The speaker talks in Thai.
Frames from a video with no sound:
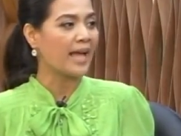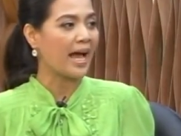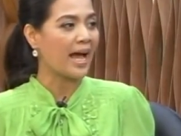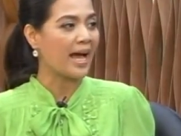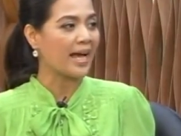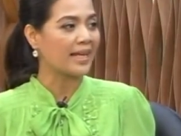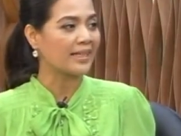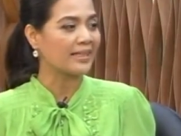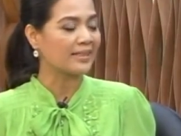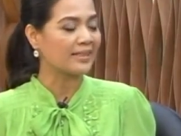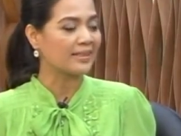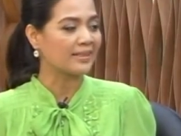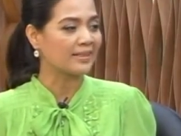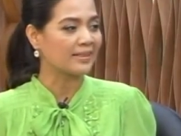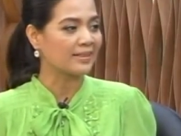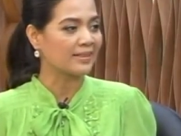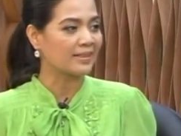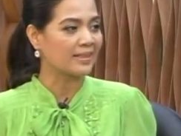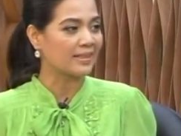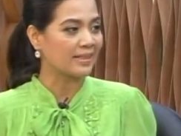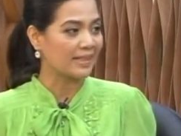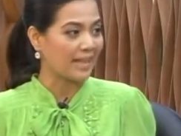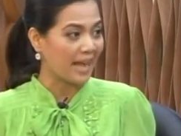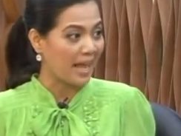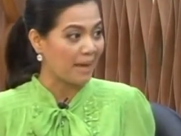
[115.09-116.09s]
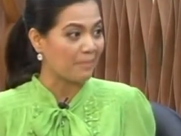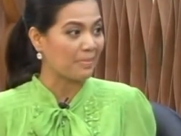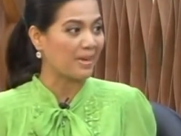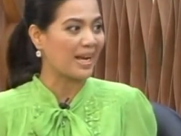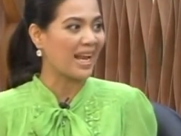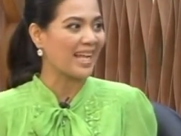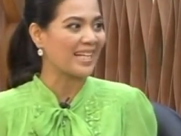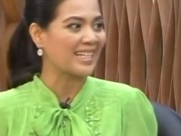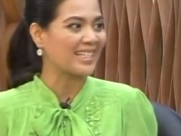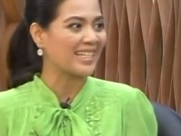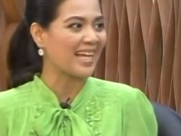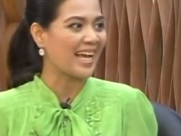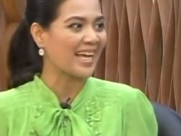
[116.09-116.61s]
การเกิดแรงบัน
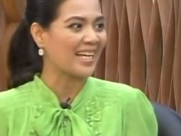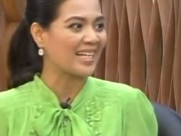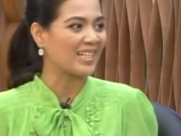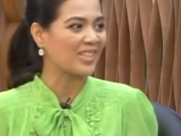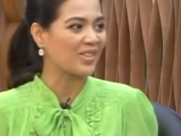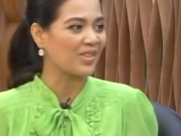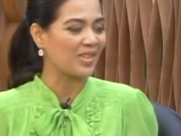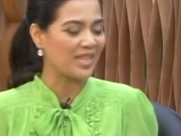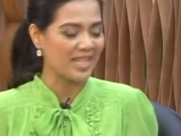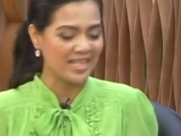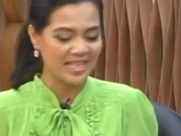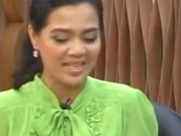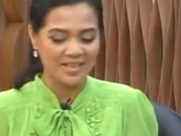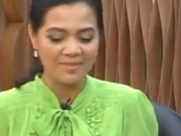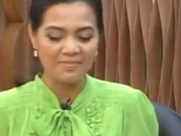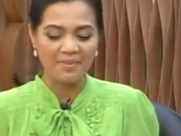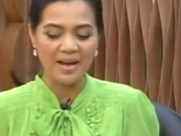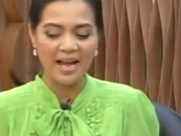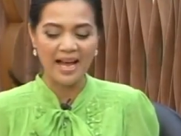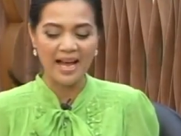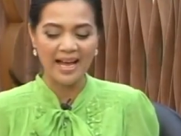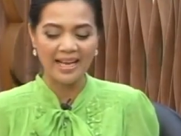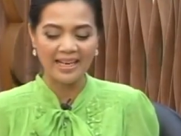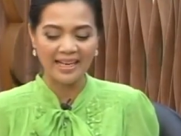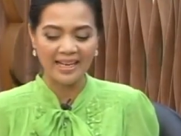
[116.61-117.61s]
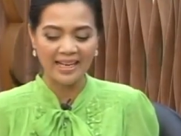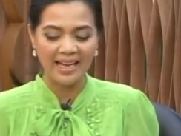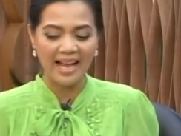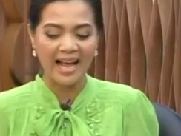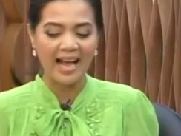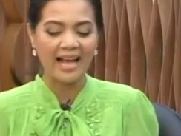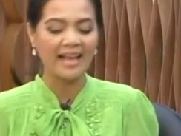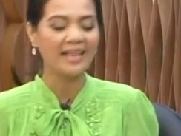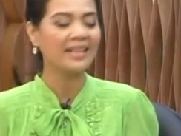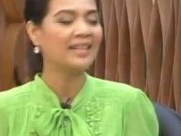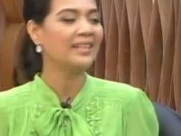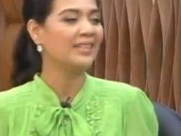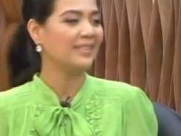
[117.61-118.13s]
ดาลใจตัวนี้ขึ้นมานะ
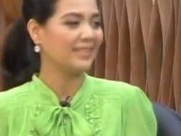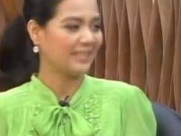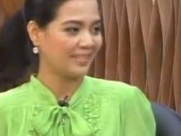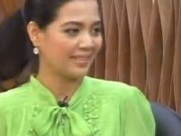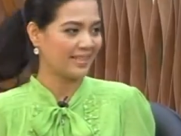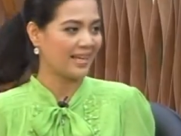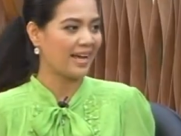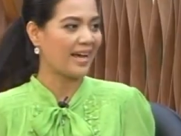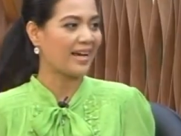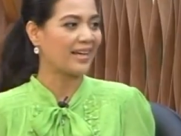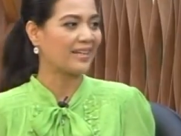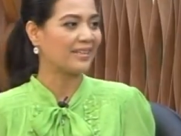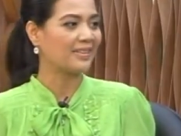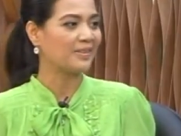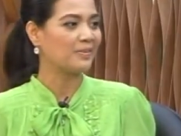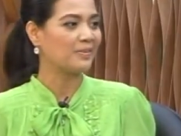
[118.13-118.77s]
คะค่ะ